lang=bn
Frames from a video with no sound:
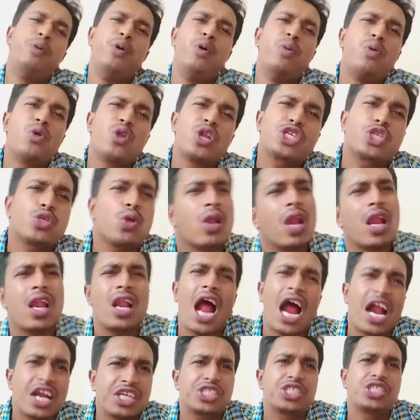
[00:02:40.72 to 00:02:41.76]
ভুবনেশ্বর আর
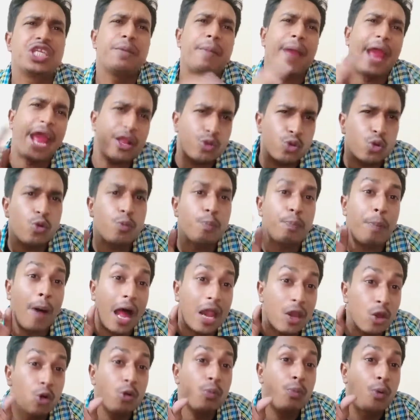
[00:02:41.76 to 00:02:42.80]
হার্ষদীপ এত
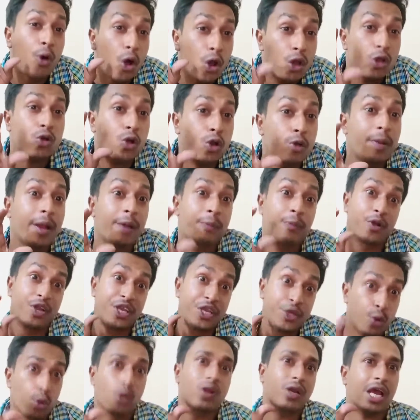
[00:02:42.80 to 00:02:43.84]
ভালো বল করবার পরে
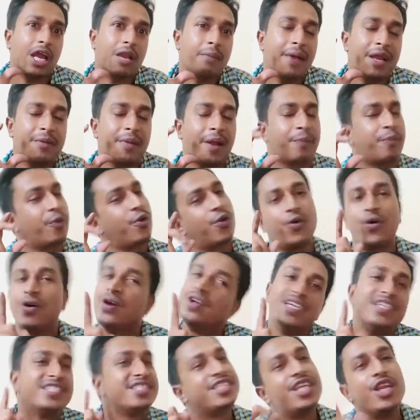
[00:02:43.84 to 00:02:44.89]
ইউর কার মারবার পরও
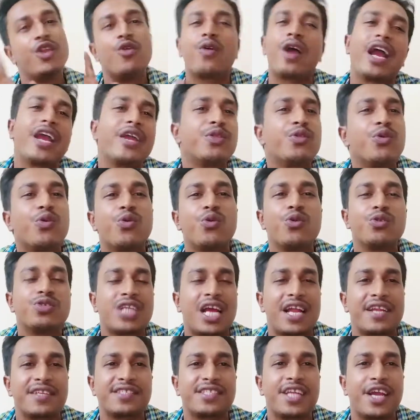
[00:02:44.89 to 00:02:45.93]
শ্রীলঙ্কা কিন্তু কোনো
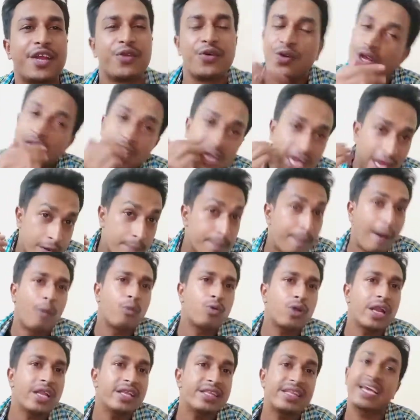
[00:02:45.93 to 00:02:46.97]
চান্স দেয় না কারণ
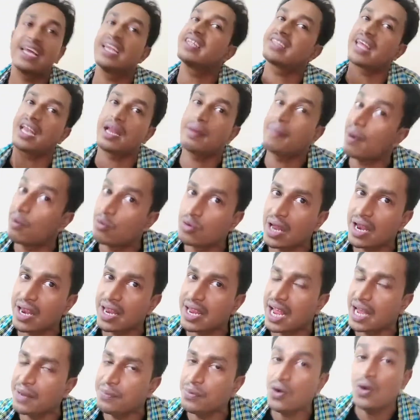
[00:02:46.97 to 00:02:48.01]
বাউন্ডারিতে গেলে তারা বাউন্ডারি
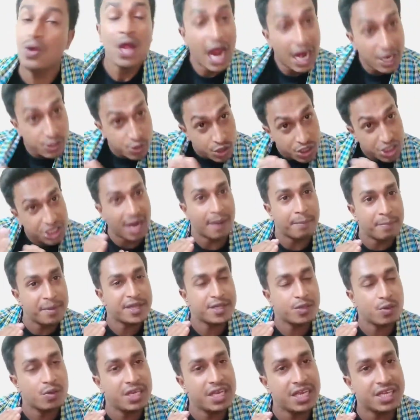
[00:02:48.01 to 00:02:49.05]
খেবো আর যদি সামনে
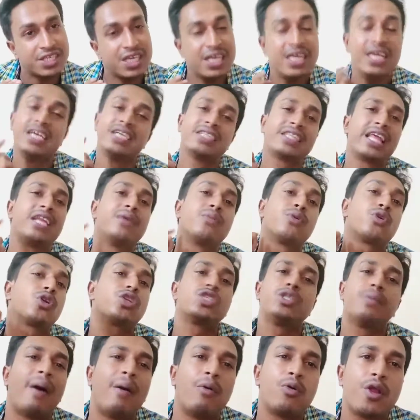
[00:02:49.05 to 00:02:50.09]
চলে আসে তাহলে মনে করছে
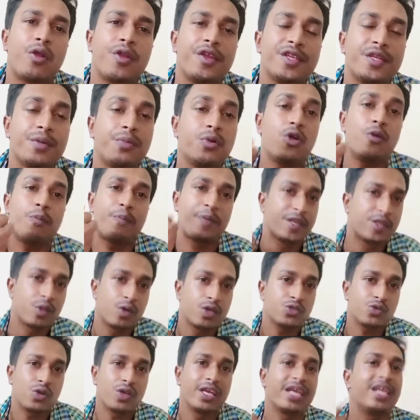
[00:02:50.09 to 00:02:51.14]
বাউন্ডারি দেবো পিছনে
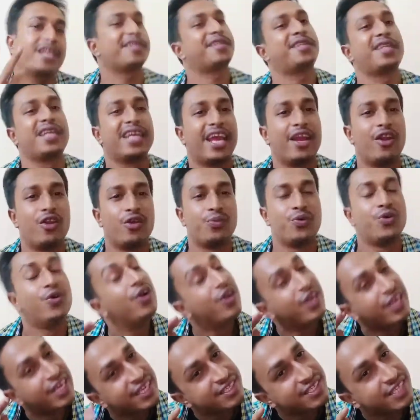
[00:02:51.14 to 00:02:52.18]
চলে গেলে সিঙ্গেল হইব
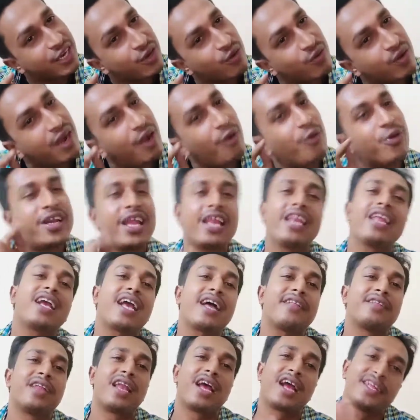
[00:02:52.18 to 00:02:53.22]
শ্রীলঙ্কা ওইটারই
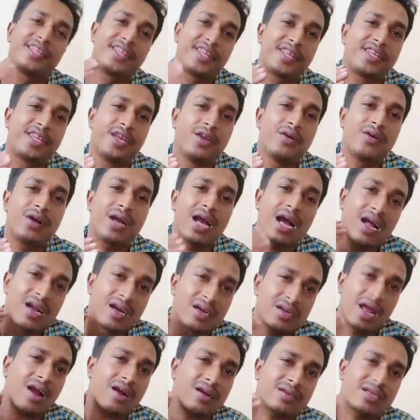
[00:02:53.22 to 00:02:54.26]
কাজে লাগাইছে শ্রীলঙ্কা
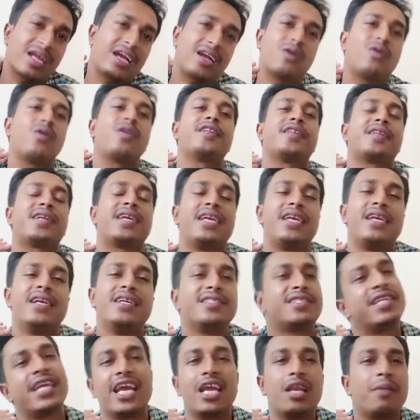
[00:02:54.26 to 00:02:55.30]
টাক টাক করে কি
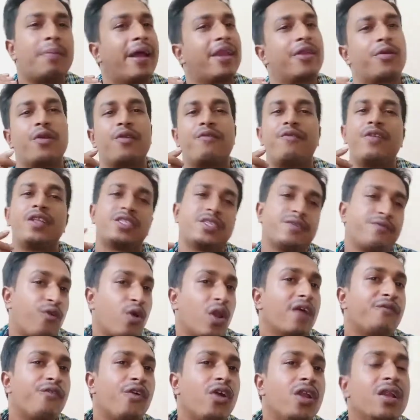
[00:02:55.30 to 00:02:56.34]
সিঙ্গেল বাইর করে ফেলছে
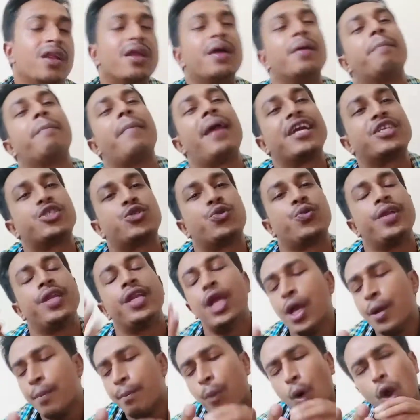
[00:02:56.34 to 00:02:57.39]
ফলাফল ম্যাচ উইন
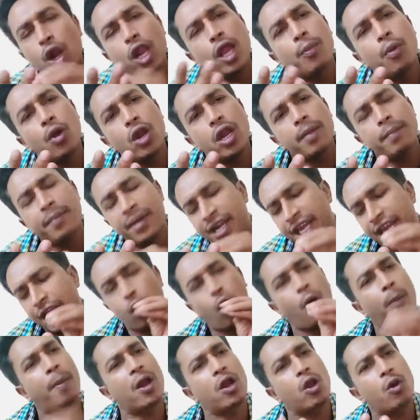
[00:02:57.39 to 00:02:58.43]
বলে বলে মিটিং
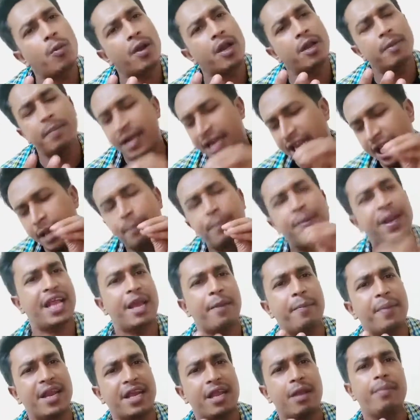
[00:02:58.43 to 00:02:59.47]
ওভার ওভারে মিটিং ব্রেকে
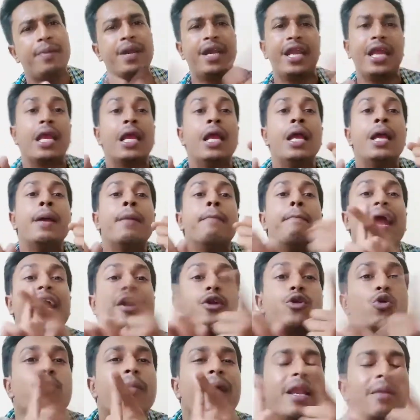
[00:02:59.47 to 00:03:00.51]
ব্রেকে মিটিং ম্যান
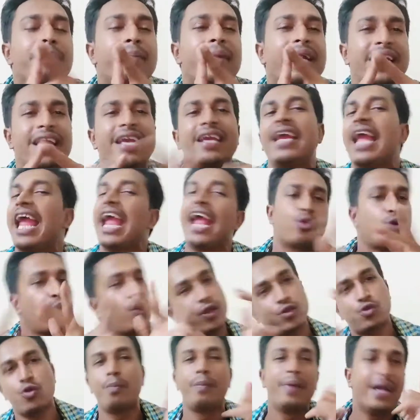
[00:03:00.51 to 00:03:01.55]
টু ম্যান মিটিং এত
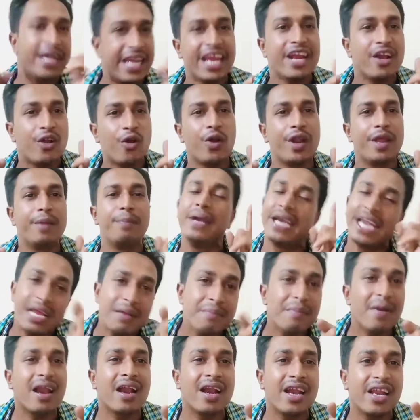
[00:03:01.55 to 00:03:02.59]
এত মিটিং করি মিটিং
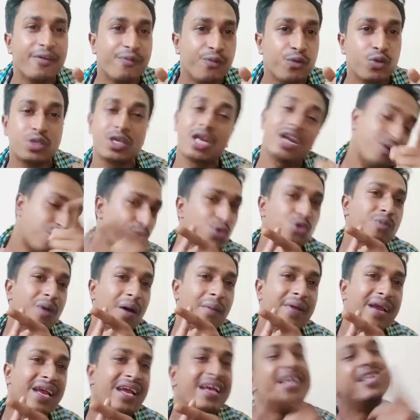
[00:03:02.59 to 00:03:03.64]
মারানির পুত্রা
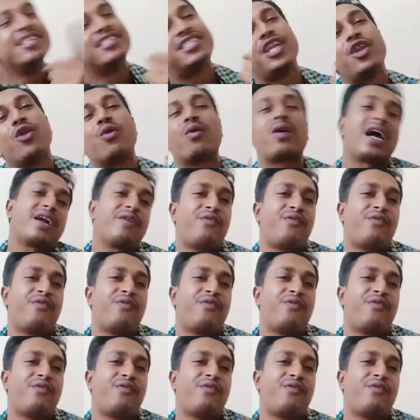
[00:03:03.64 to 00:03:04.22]
কোনোভাবে শ্রীলঙ্কাকে